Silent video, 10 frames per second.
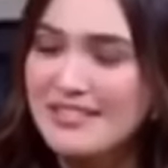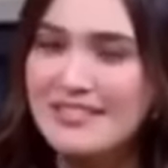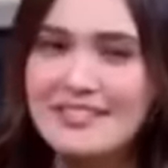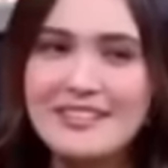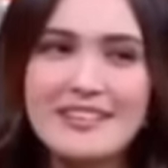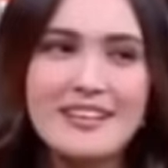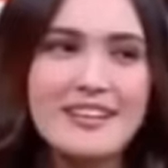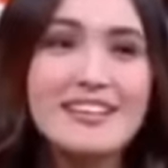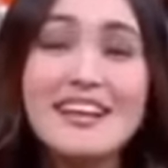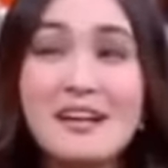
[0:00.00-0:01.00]
Sule juga
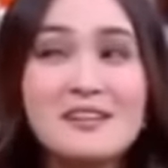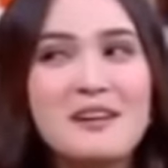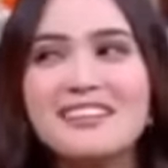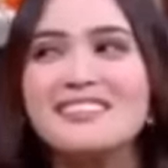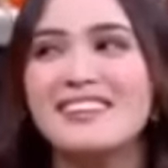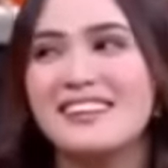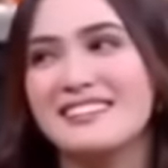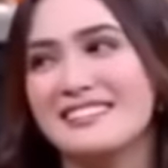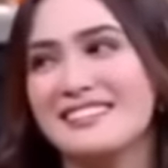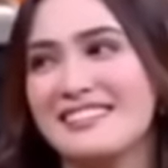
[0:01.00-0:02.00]
sempat bertanya pada
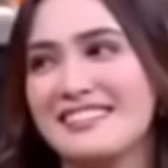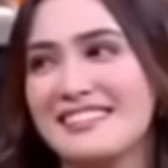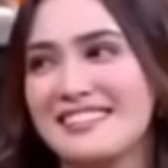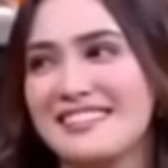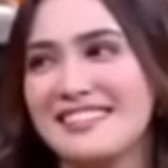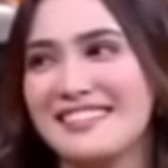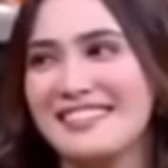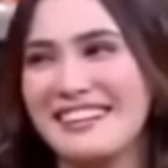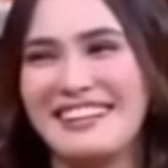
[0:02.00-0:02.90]
Sandi Aulia soal